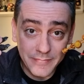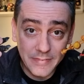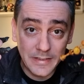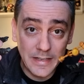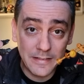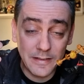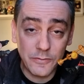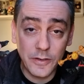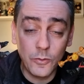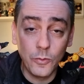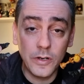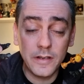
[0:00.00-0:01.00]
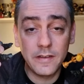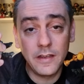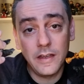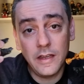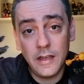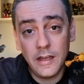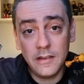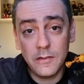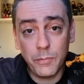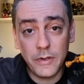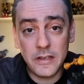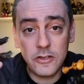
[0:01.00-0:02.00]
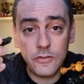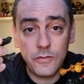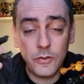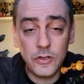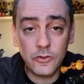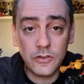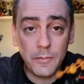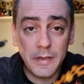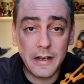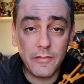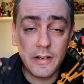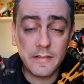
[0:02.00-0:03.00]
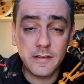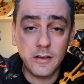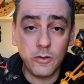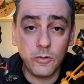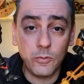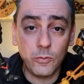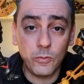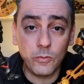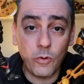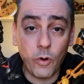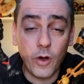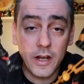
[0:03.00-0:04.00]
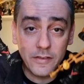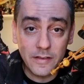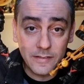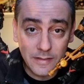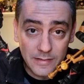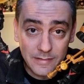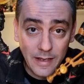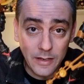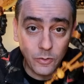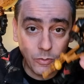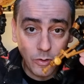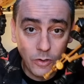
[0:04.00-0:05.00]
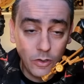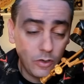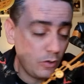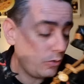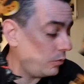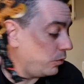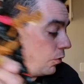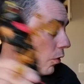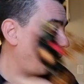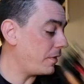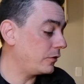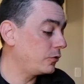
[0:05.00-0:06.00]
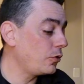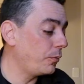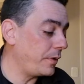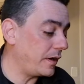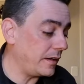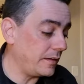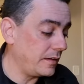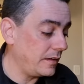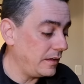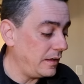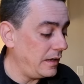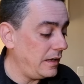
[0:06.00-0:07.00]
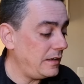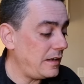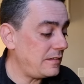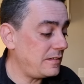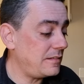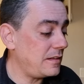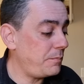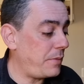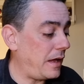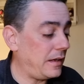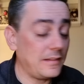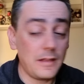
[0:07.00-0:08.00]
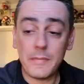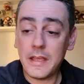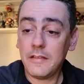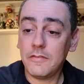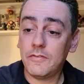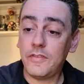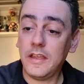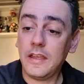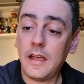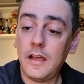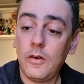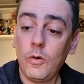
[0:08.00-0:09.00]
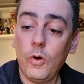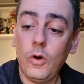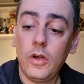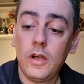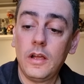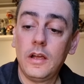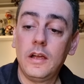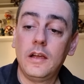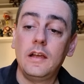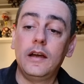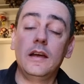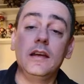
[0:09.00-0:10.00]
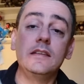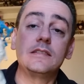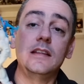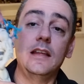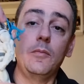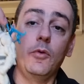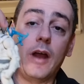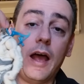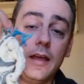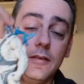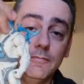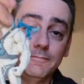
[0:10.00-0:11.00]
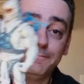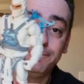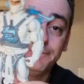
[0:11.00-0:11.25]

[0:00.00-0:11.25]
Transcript: dessas figuras. E depois a gente viu isso também na versão Origins, que saiu o Cobra Trooper aí. E nesse tripé também vinha o Slamurai.